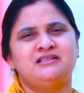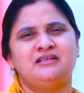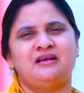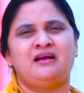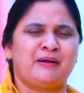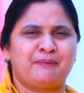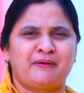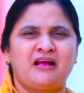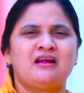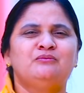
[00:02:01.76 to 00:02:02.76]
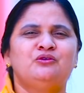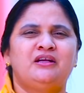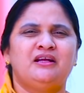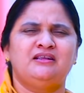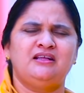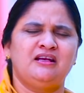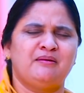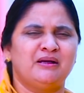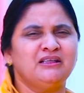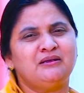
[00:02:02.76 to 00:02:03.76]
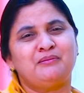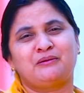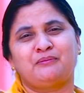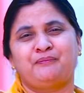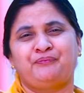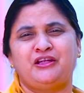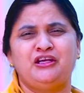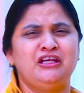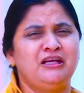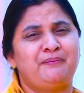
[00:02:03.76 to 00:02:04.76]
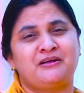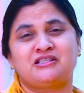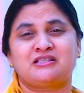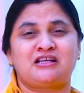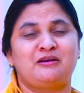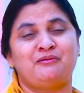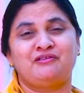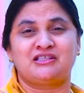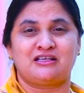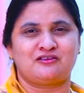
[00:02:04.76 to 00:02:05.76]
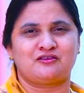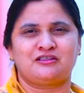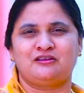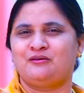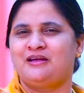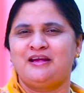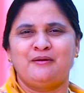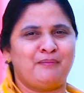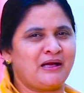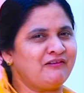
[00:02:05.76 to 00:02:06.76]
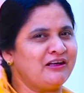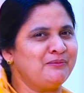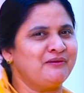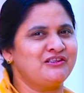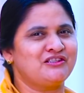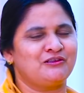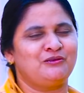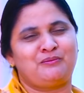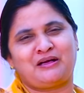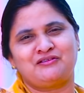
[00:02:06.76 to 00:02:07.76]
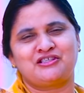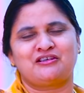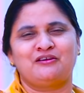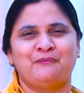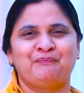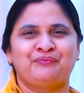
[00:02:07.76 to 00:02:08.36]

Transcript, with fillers: లేచి మన ప్రయాణం ఉంటే దినమంతా మనం ఎన్ని ప్రెషర్స్ అనుభవించాల్సి వస్తుందో మనం అనుభవించొద్దు మన విషయంలో